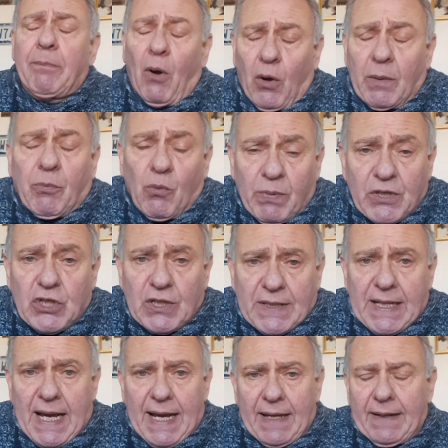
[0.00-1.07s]
poi
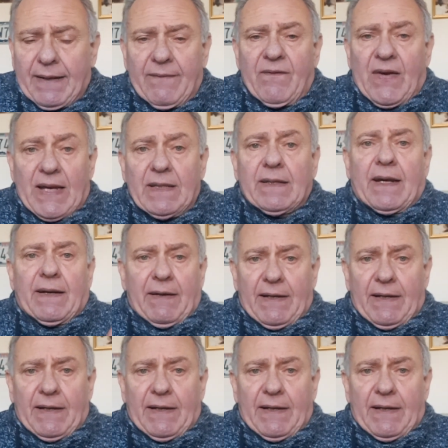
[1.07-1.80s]
pubblicizzare e vendere,